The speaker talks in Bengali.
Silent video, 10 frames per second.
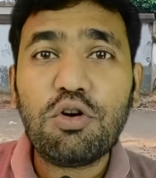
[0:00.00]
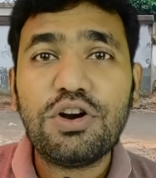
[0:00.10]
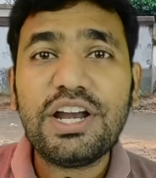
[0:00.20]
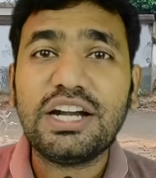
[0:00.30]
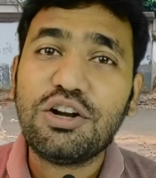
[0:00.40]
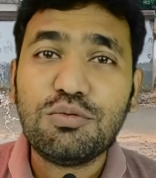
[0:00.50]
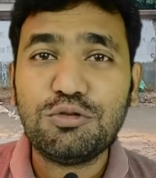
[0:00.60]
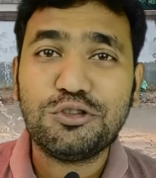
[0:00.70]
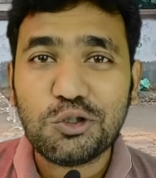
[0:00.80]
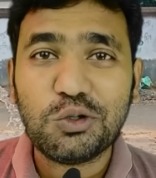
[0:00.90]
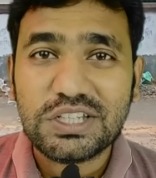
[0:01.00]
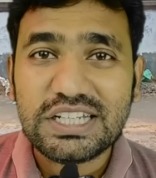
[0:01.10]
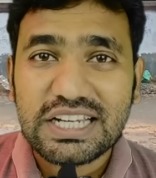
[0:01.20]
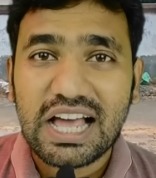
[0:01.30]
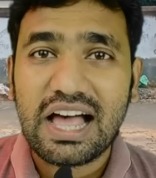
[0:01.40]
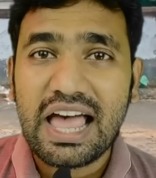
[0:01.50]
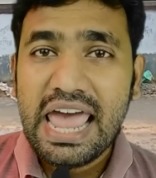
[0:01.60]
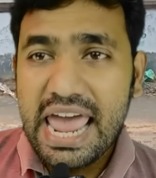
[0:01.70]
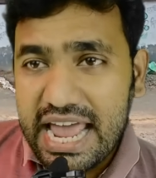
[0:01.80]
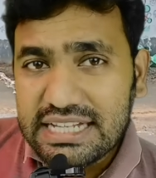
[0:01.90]
প্রক্রিয়াটার উপর জোর দিই না
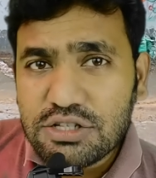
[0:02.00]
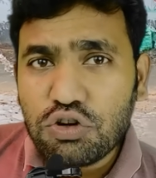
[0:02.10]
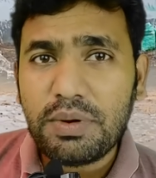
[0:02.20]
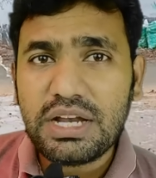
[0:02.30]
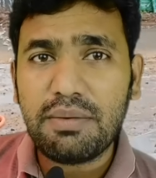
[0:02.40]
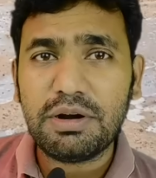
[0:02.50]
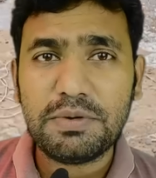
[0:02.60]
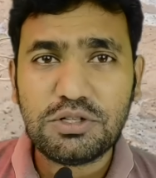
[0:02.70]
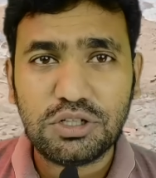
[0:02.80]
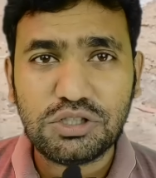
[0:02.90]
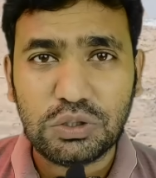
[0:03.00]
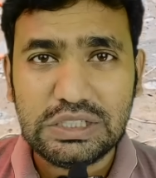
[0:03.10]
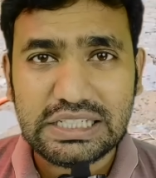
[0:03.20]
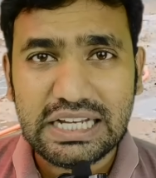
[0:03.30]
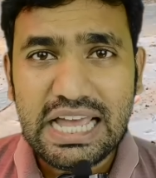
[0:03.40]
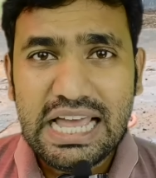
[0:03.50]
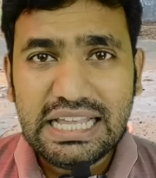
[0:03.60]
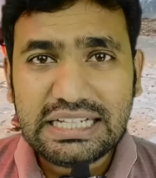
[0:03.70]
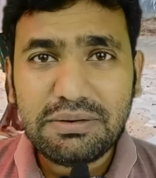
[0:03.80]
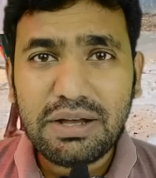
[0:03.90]
এই যে ছবিটা আমার পিছনে চলছে
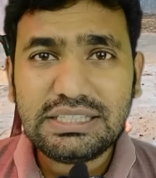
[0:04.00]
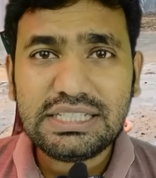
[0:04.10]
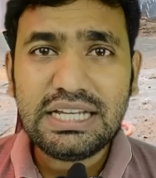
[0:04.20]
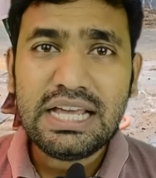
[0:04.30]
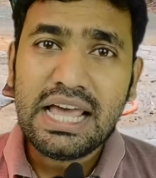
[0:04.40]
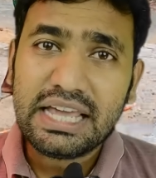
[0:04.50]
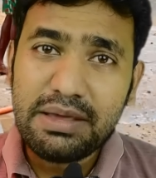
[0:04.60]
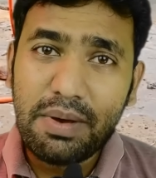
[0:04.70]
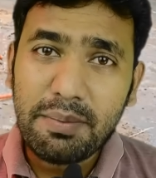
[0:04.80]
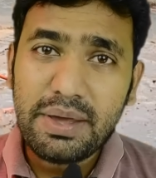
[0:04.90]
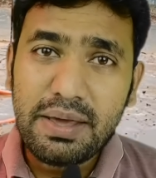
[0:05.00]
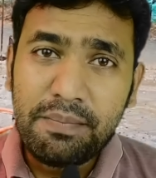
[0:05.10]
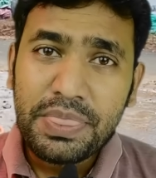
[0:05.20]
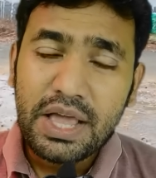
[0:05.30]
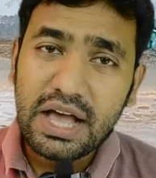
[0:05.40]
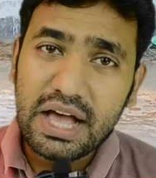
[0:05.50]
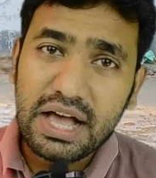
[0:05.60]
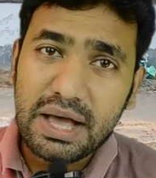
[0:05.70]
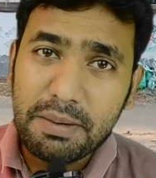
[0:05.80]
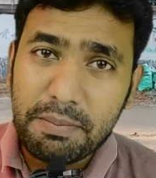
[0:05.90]
দেখতে পাচ্ছি কিভাবে
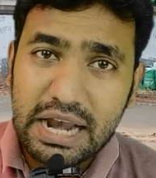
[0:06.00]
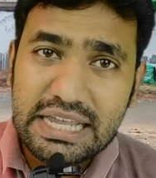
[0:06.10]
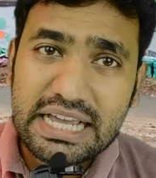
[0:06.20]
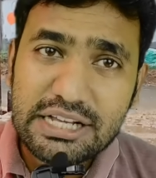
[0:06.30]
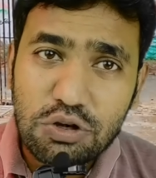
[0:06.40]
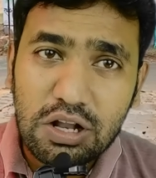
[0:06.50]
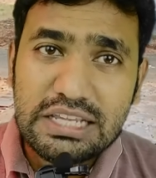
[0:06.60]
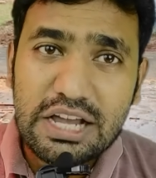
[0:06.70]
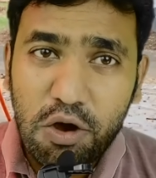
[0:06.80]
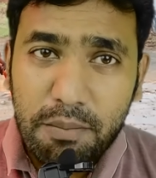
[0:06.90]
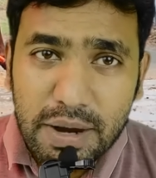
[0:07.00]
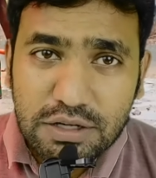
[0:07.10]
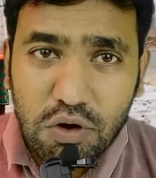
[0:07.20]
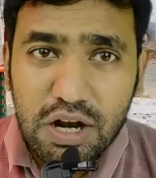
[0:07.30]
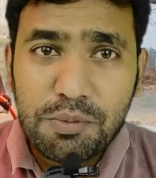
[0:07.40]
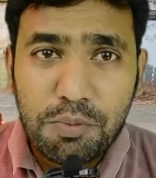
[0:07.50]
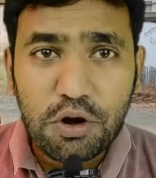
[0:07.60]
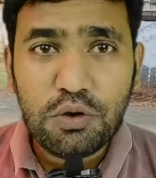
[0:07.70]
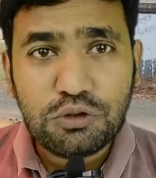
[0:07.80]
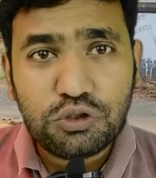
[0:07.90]
বালিকে জল দিয়ে কম্প্যাক্ট করার পরেও